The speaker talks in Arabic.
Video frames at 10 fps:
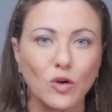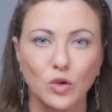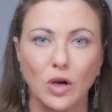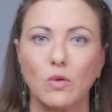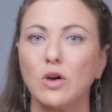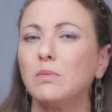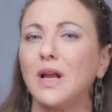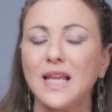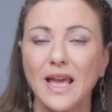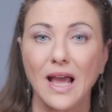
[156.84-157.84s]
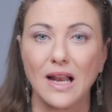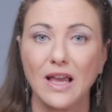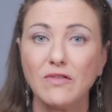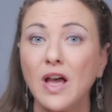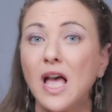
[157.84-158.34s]
خضروات مليانه
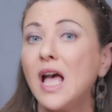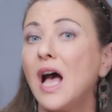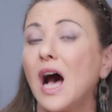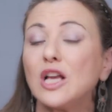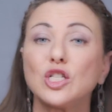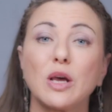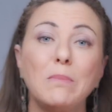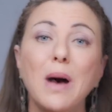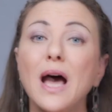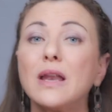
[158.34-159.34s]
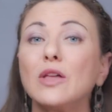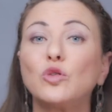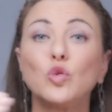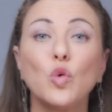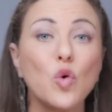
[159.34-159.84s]
الياف هتشبعنا
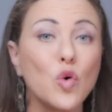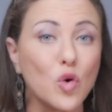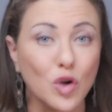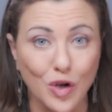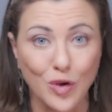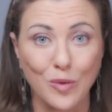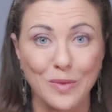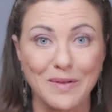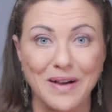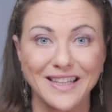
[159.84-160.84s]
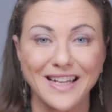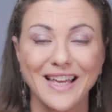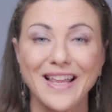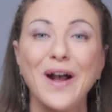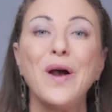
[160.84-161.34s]
طول اليوم اللي بعد
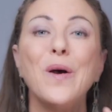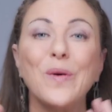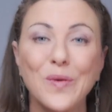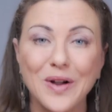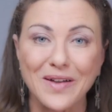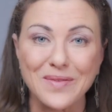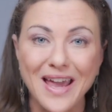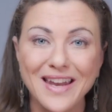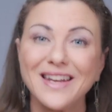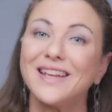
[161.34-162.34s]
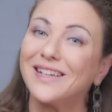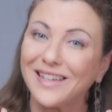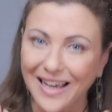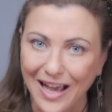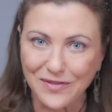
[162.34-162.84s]
كده وكمان
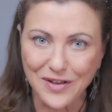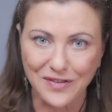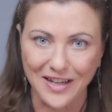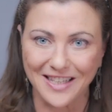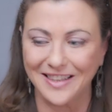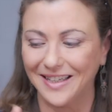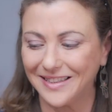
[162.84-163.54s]
خفيفه جدا